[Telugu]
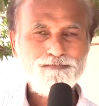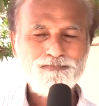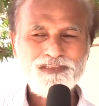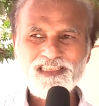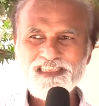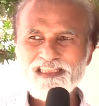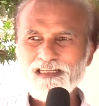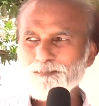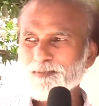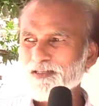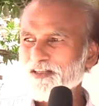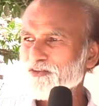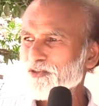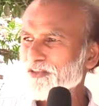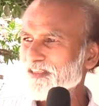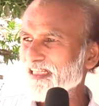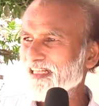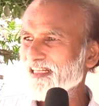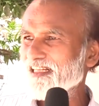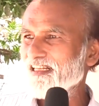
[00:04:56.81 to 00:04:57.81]
బీజేపీ
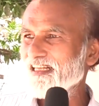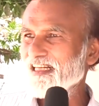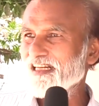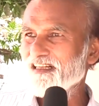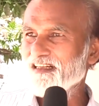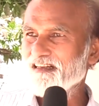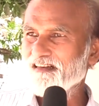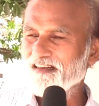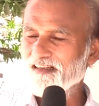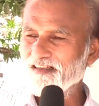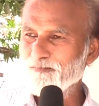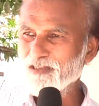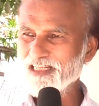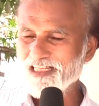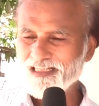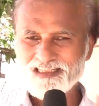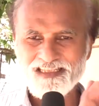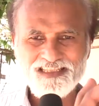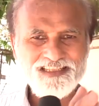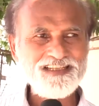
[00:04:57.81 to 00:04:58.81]
వస్తే ఈయన
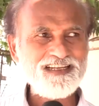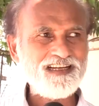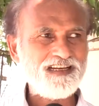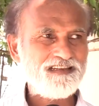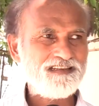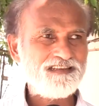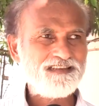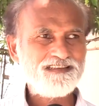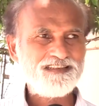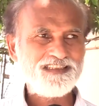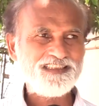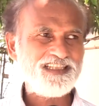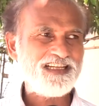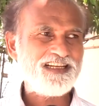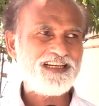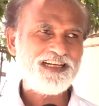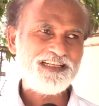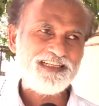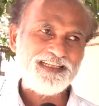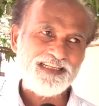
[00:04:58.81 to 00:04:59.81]
మన కృష్ణ
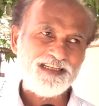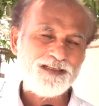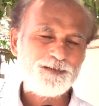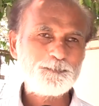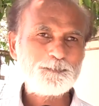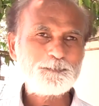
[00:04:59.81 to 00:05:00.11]
కిషన్ రెడ్డి